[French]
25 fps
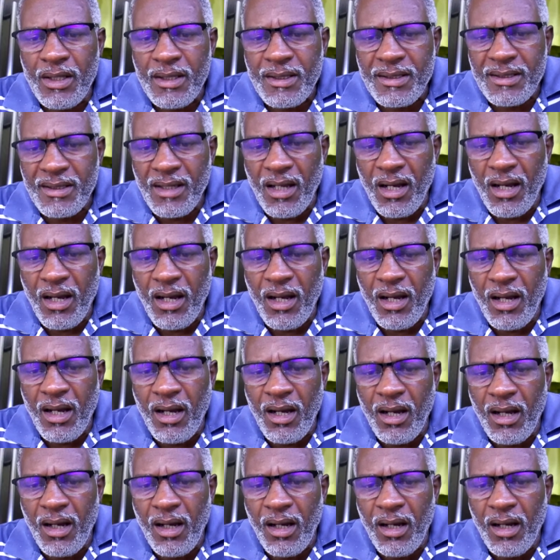
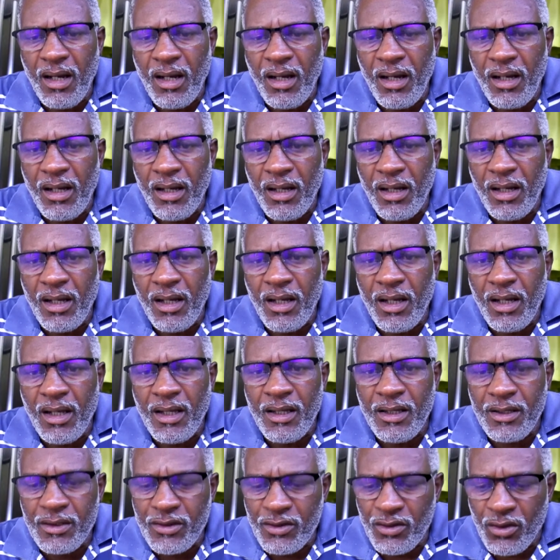
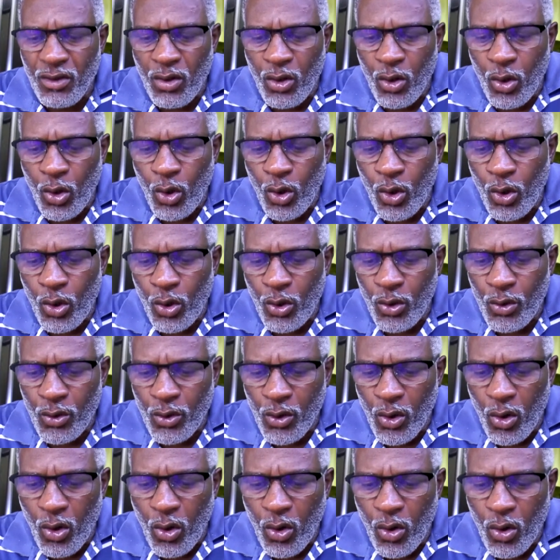saint son
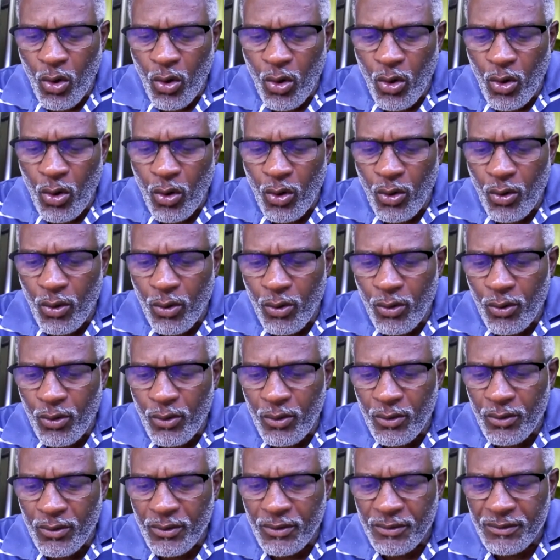
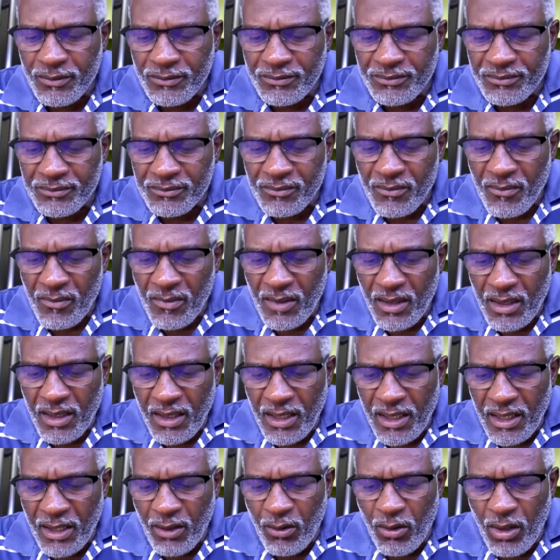nom.
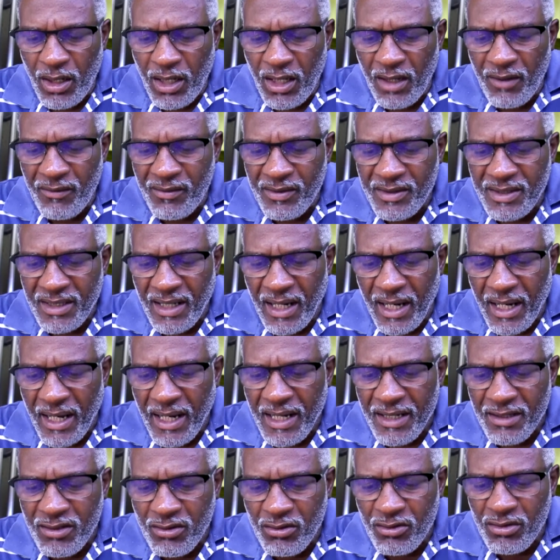Il relève
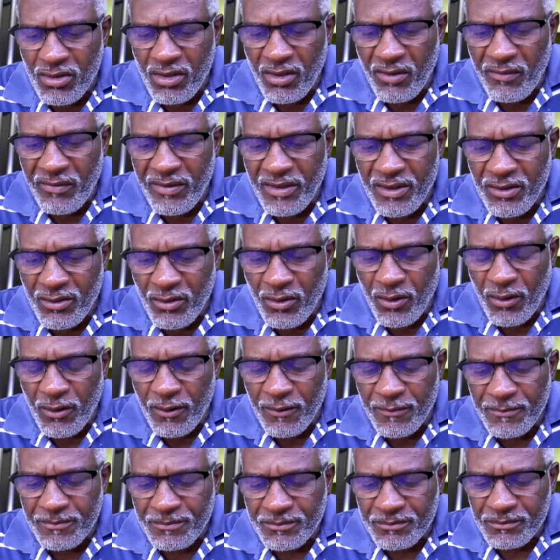Israël, son
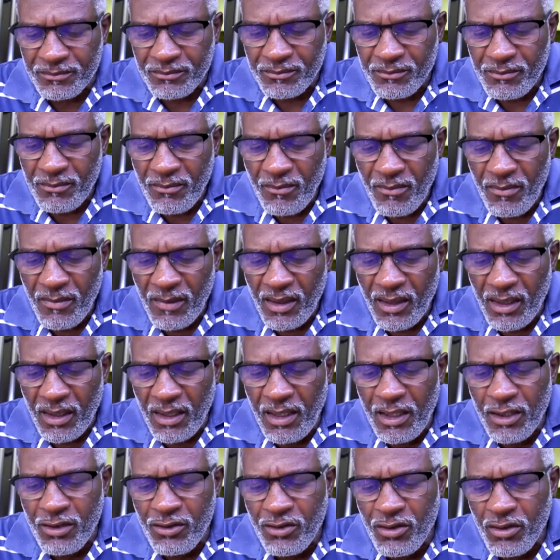serviteur.
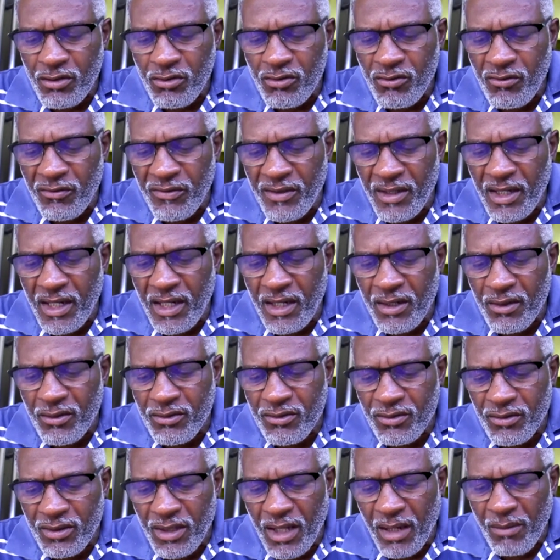Il se souvient de
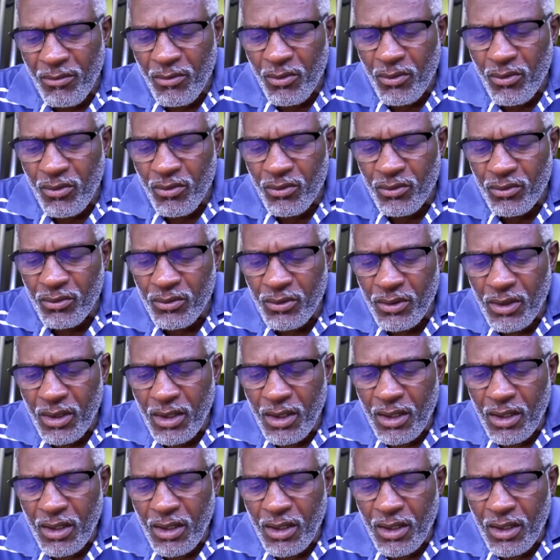son amour,